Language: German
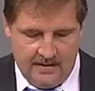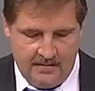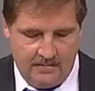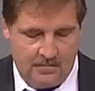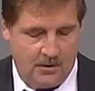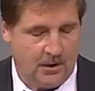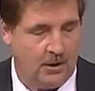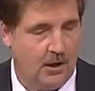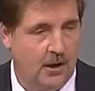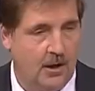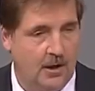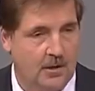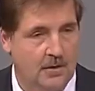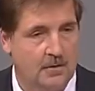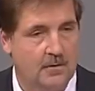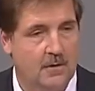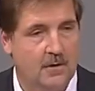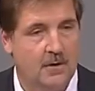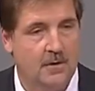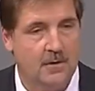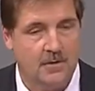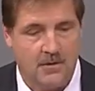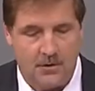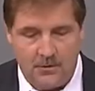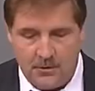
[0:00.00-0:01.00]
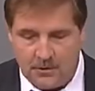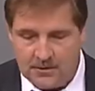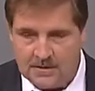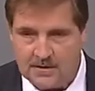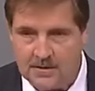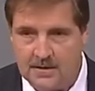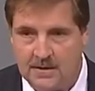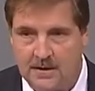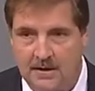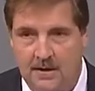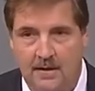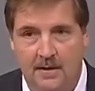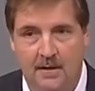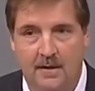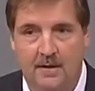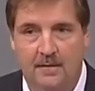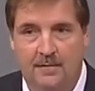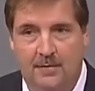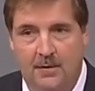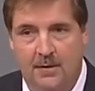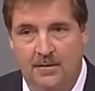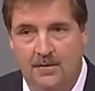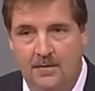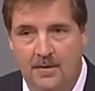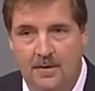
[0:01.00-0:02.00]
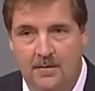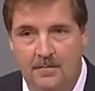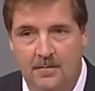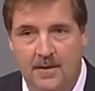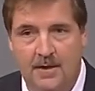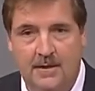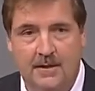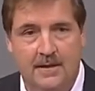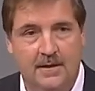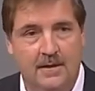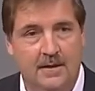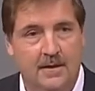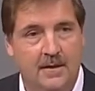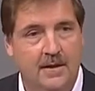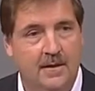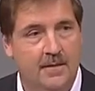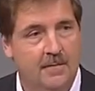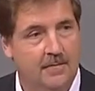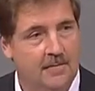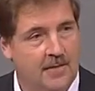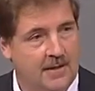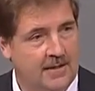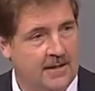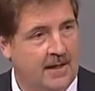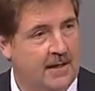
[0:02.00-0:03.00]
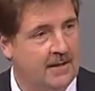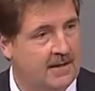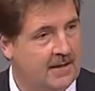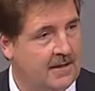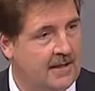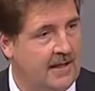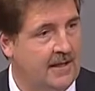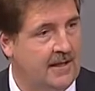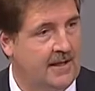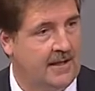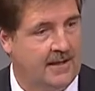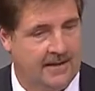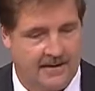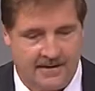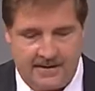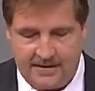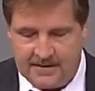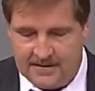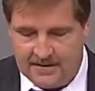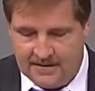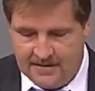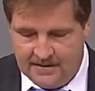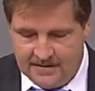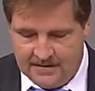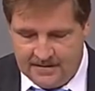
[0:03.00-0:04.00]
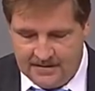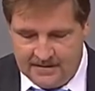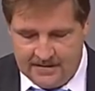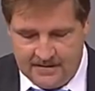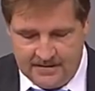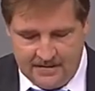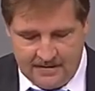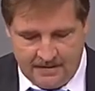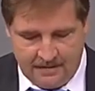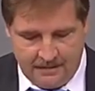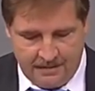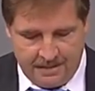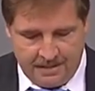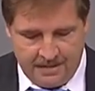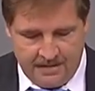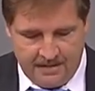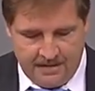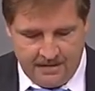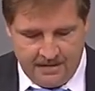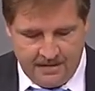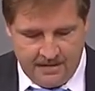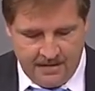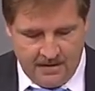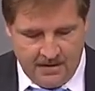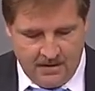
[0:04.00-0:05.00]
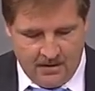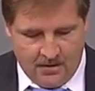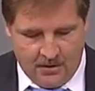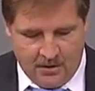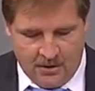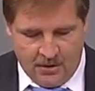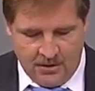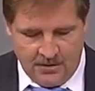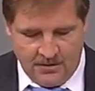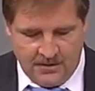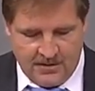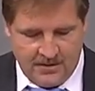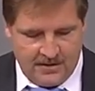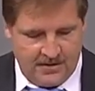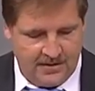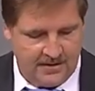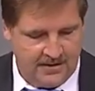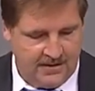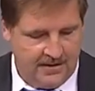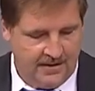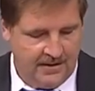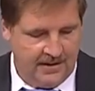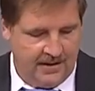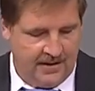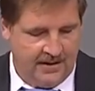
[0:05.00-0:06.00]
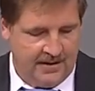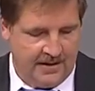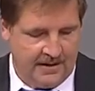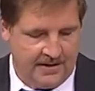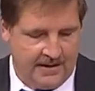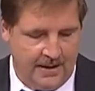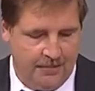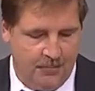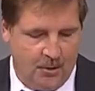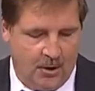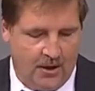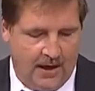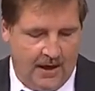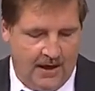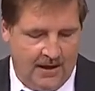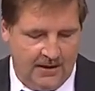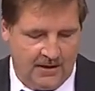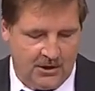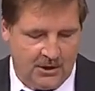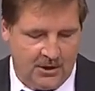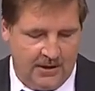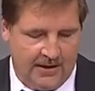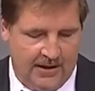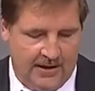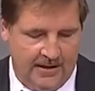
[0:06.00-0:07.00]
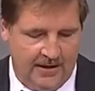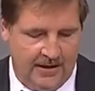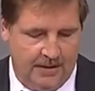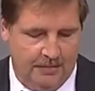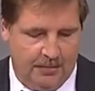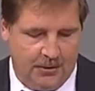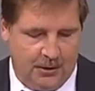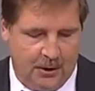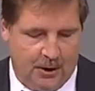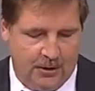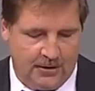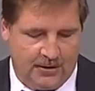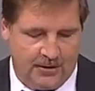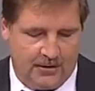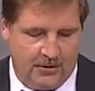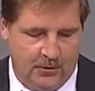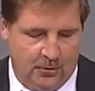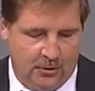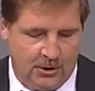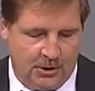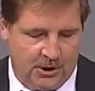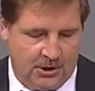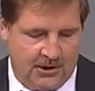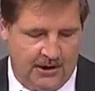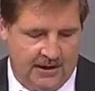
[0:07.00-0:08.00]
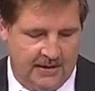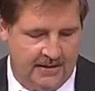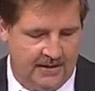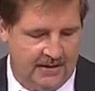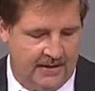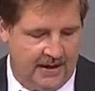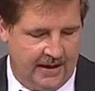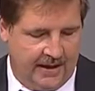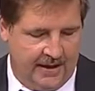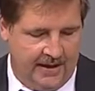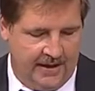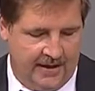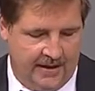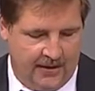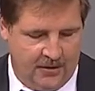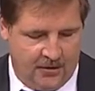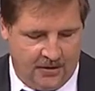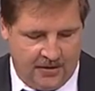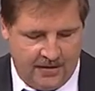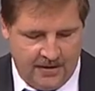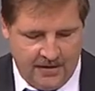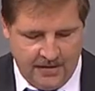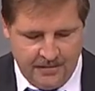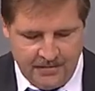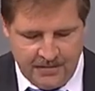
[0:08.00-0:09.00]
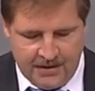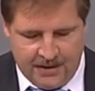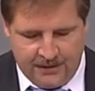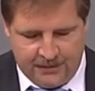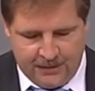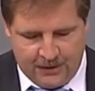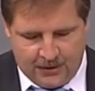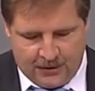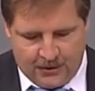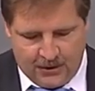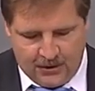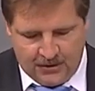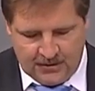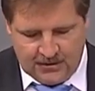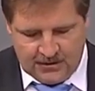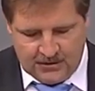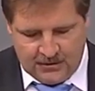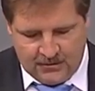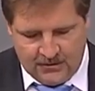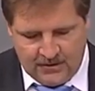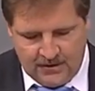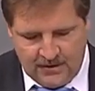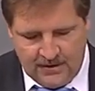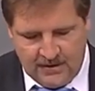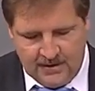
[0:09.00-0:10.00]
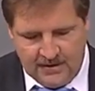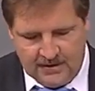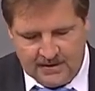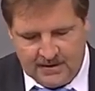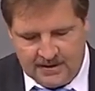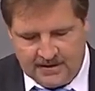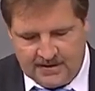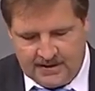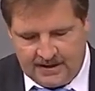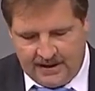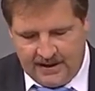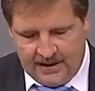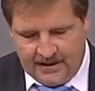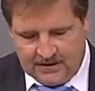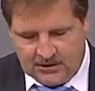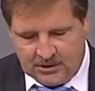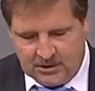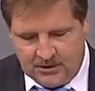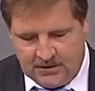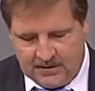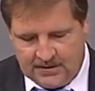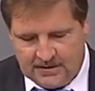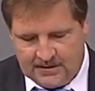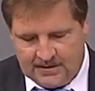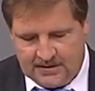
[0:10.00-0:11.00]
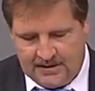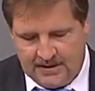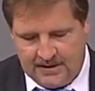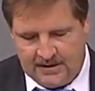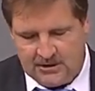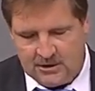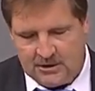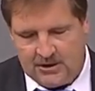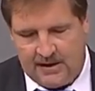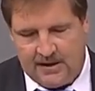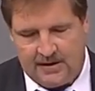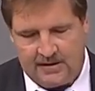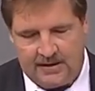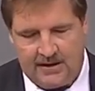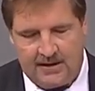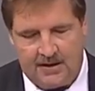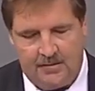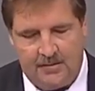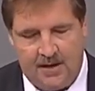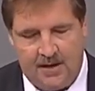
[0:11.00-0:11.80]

Na klar, Sie nutzen die von Mitte bis ganz links. Und in den demokratischen Ländern bedeutet Notstand in der Regelung die Verkürzung des Rechtsschutzes gegen staatliche